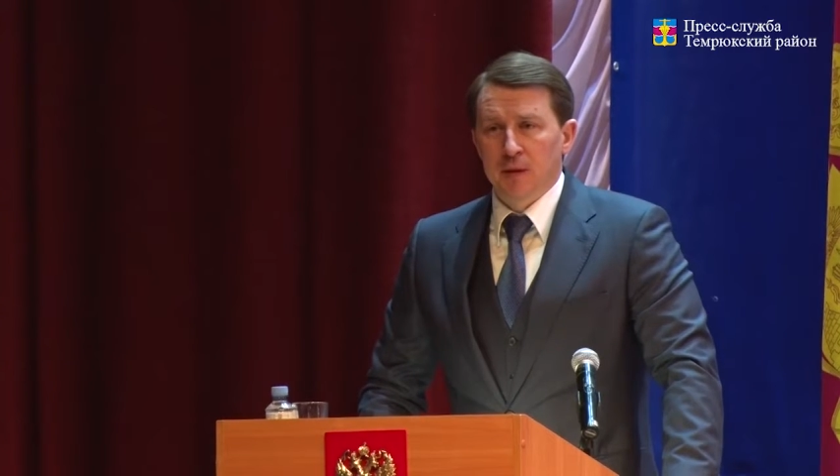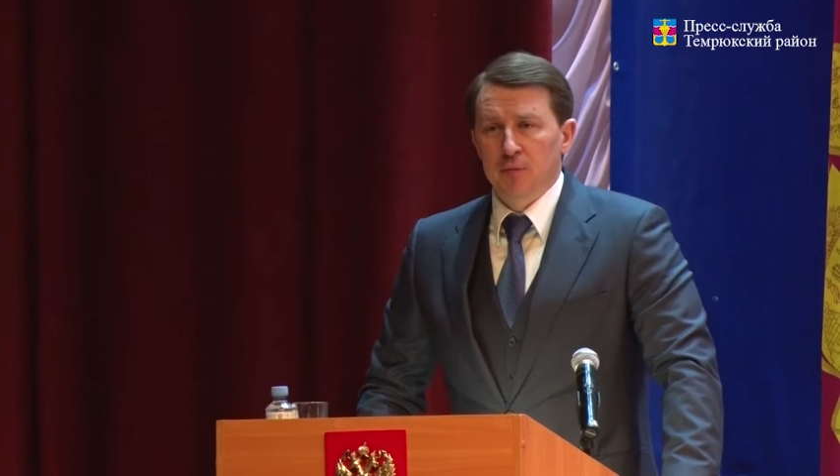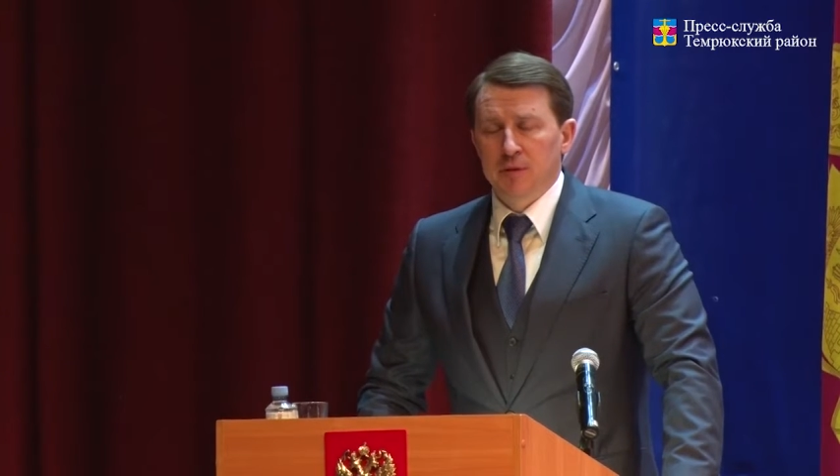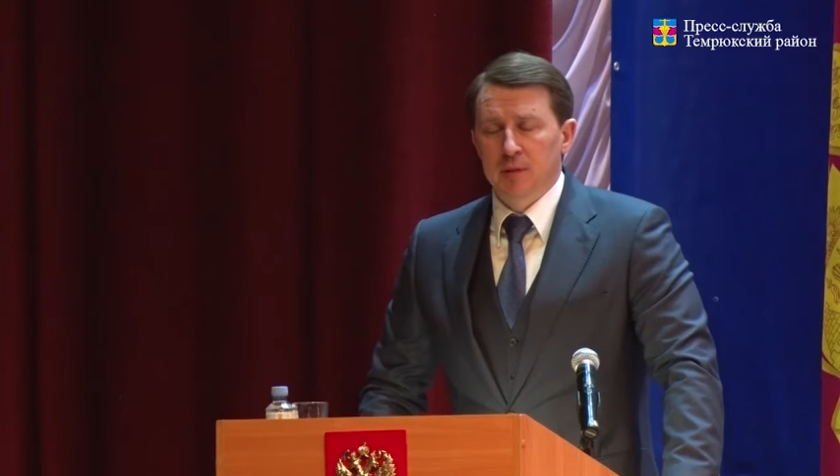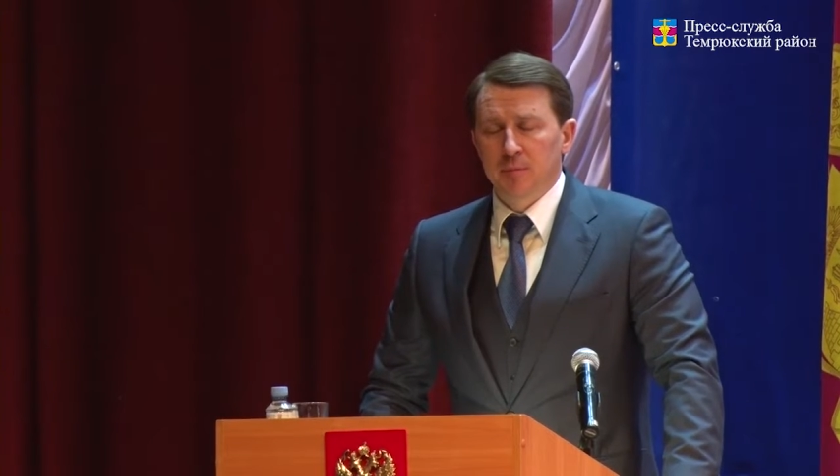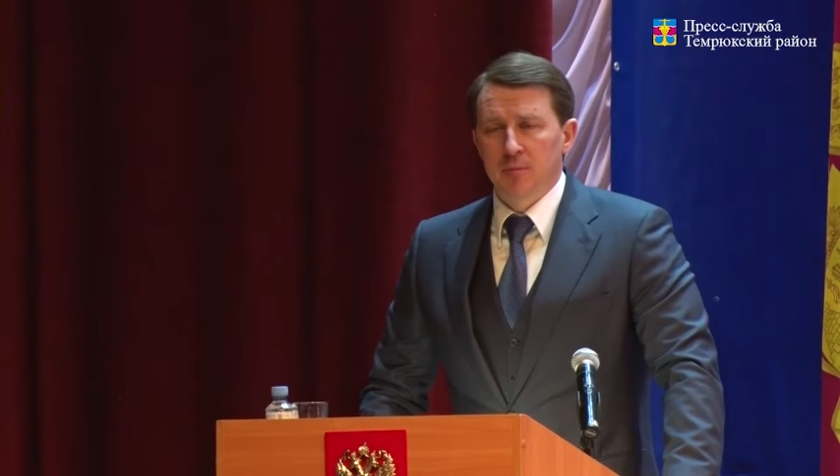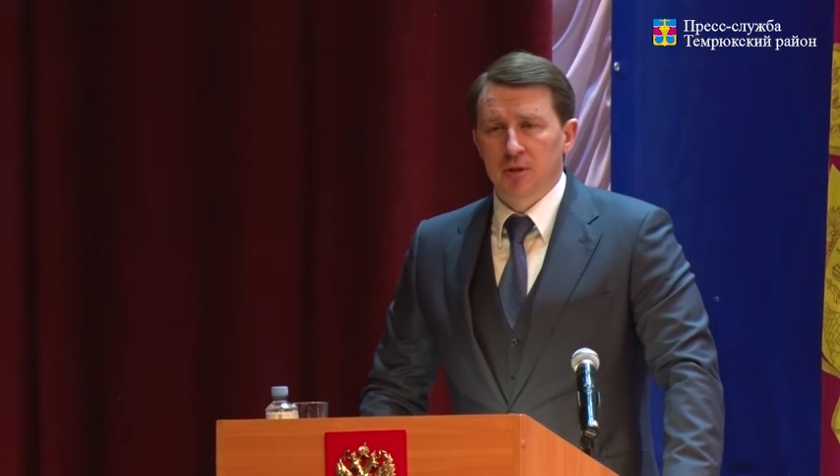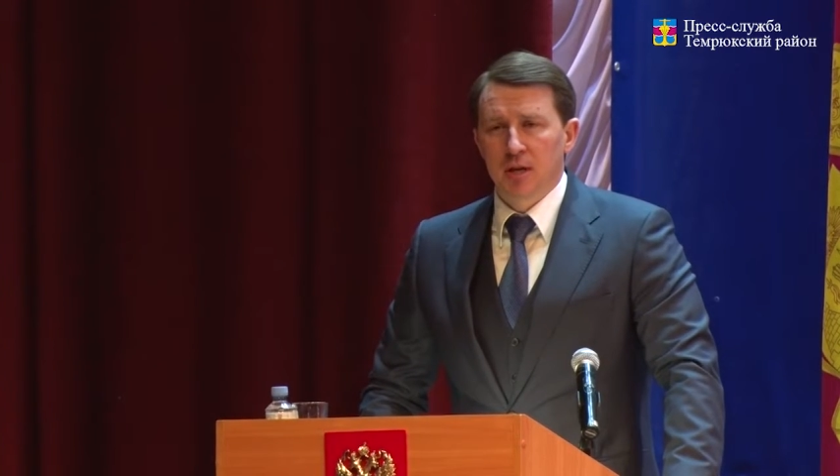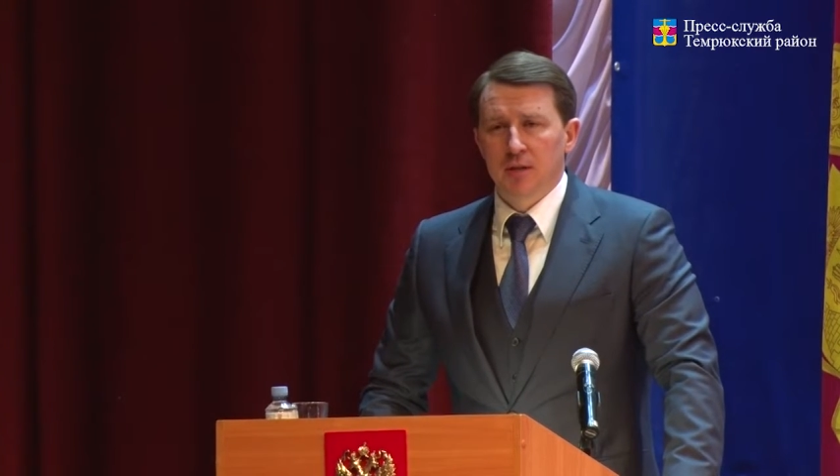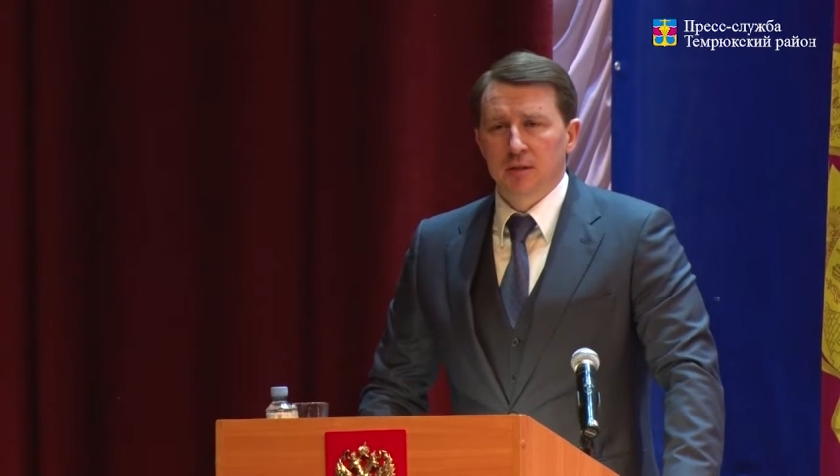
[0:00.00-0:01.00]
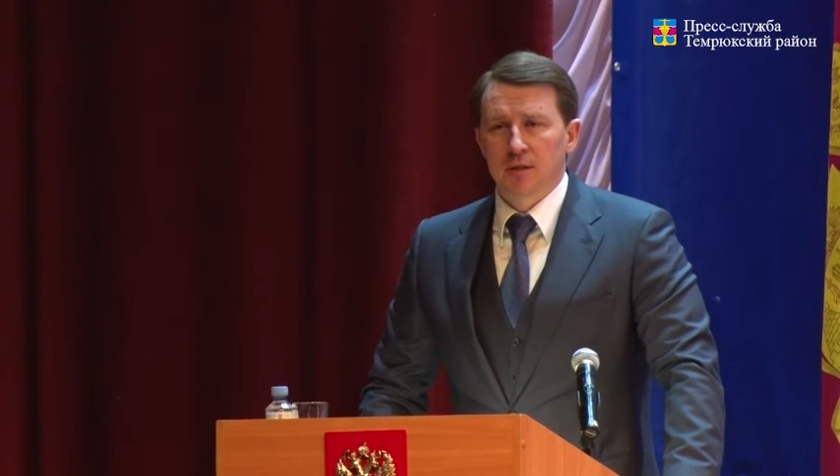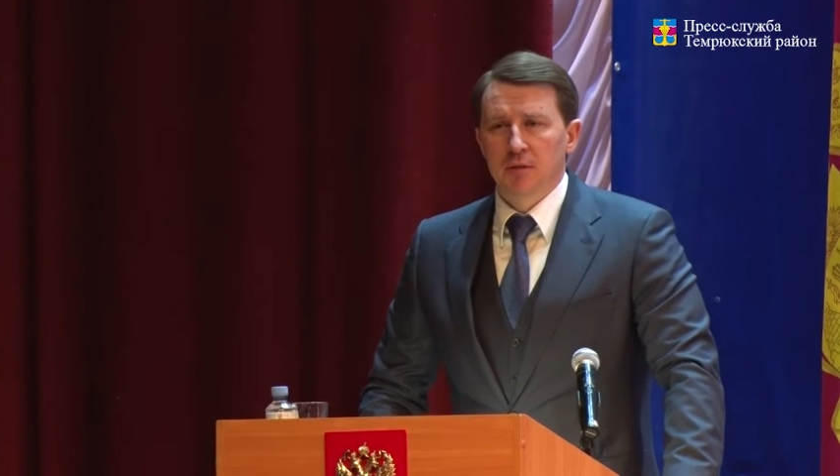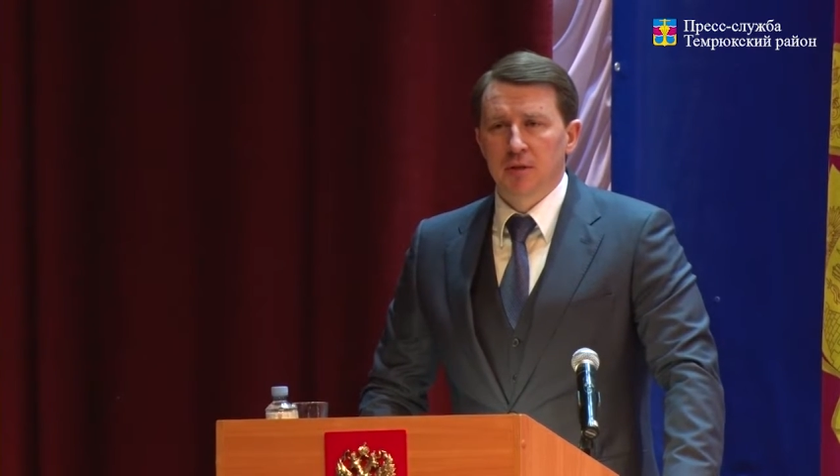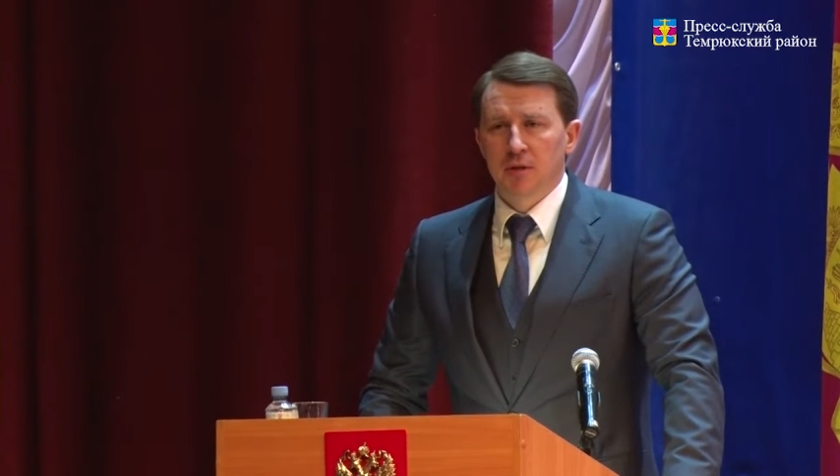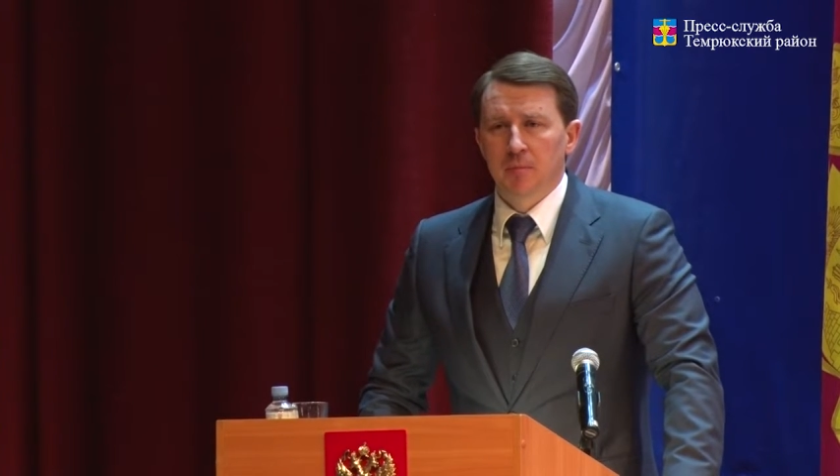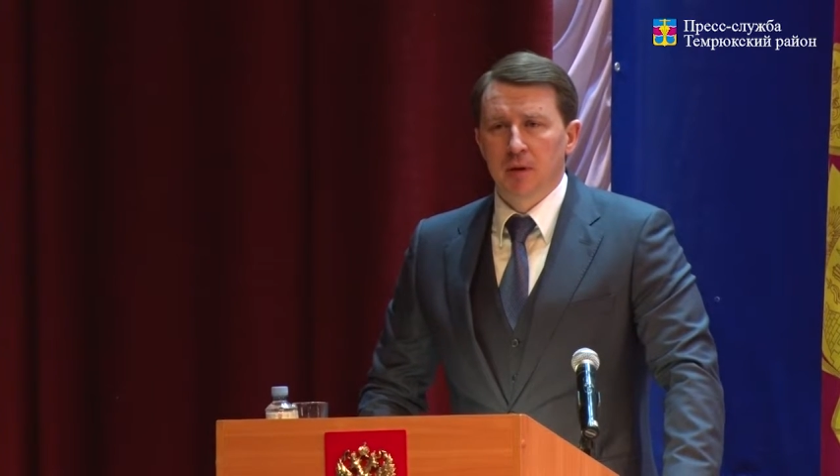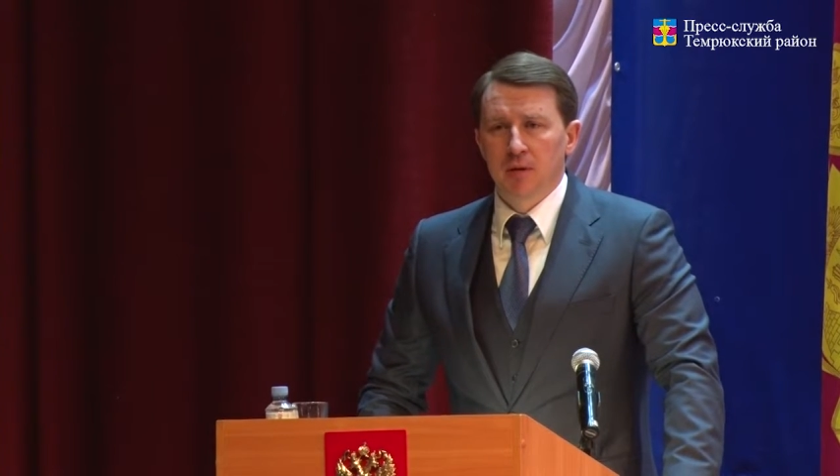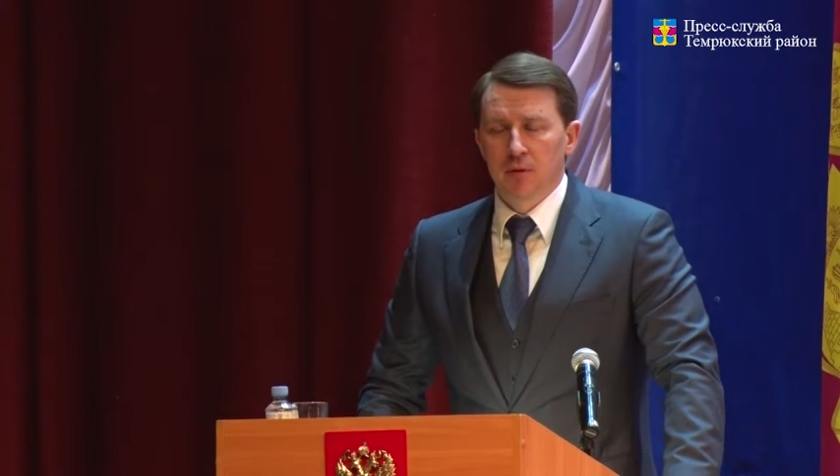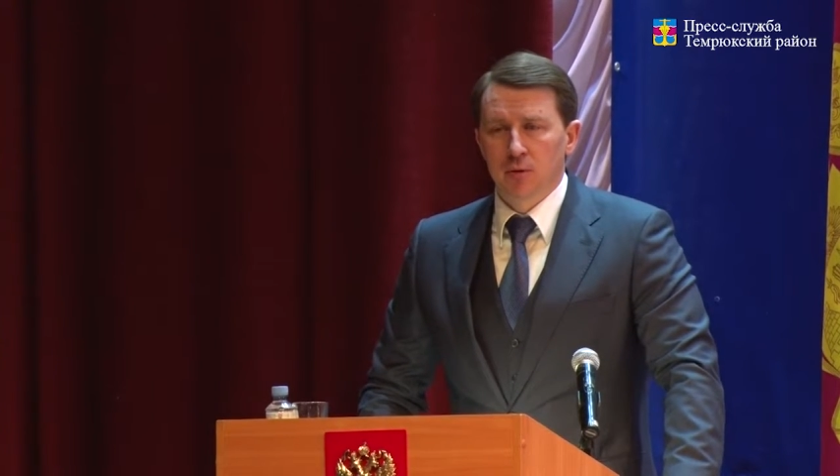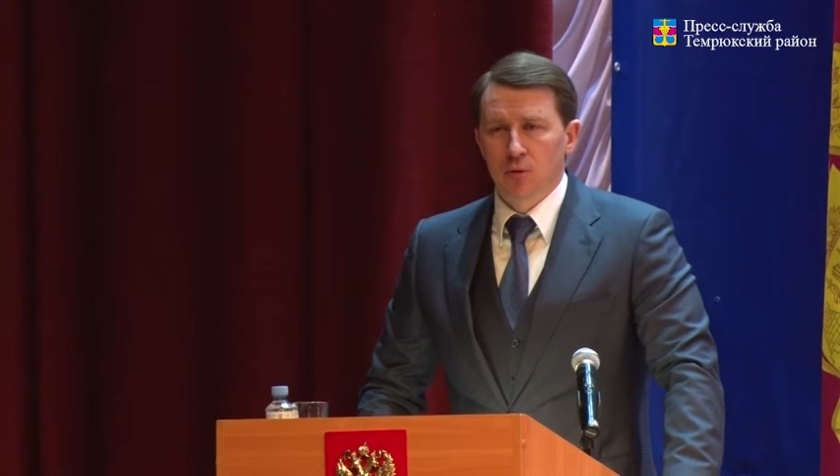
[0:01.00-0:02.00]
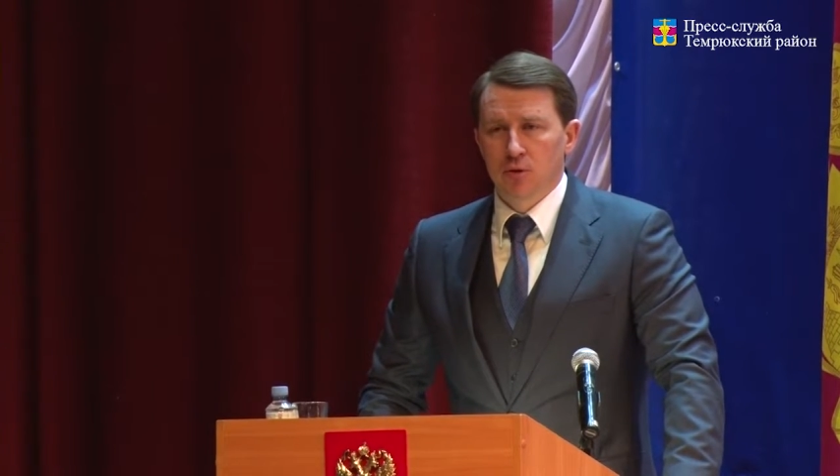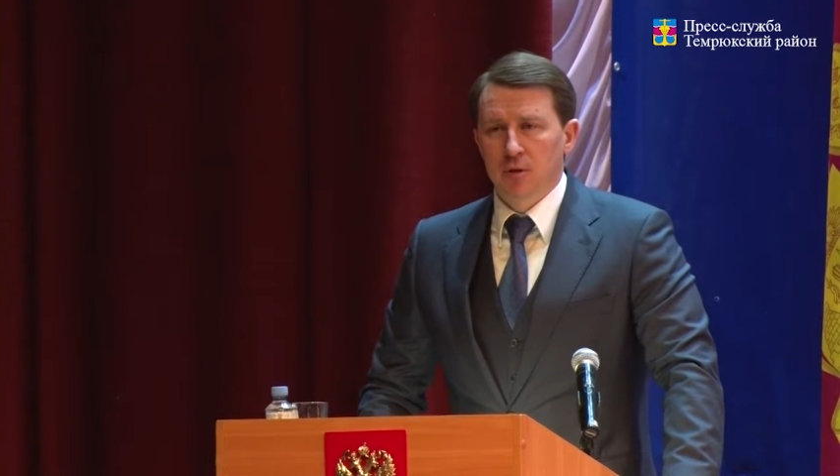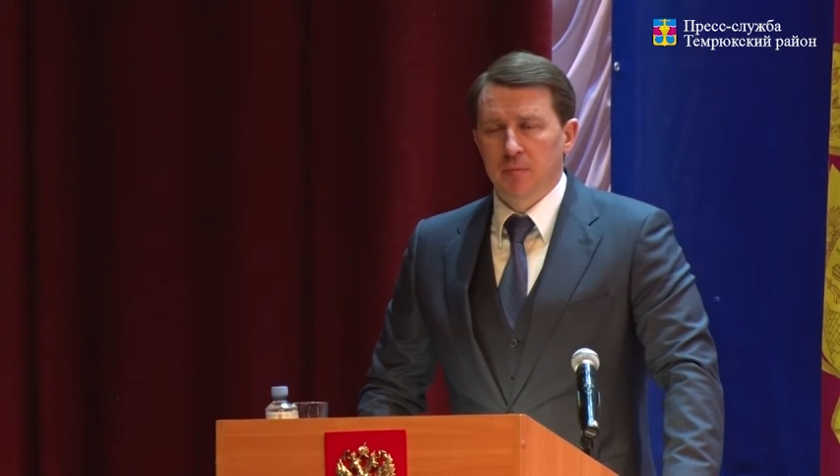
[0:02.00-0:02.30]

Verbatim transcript: и вы с ними общаетесь и видите болевые точки,